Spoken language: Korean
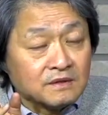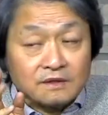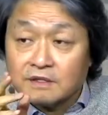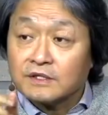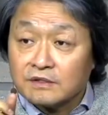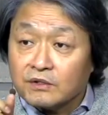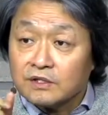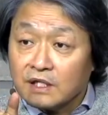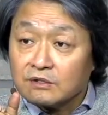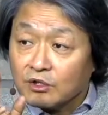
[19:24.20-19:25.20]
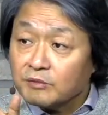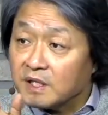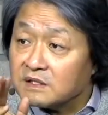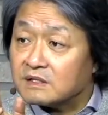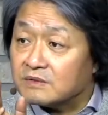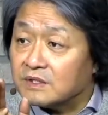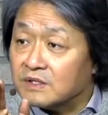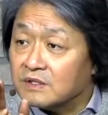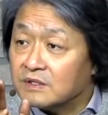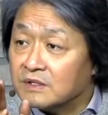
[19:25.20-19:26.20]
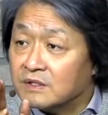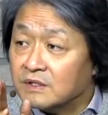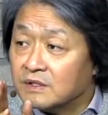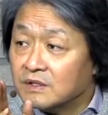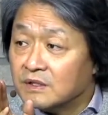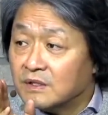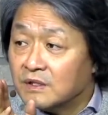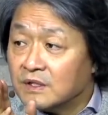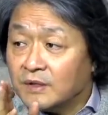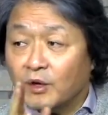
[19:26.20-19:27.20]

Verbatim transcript: 그, 런 얘기를 처음에 하더라고요. 근데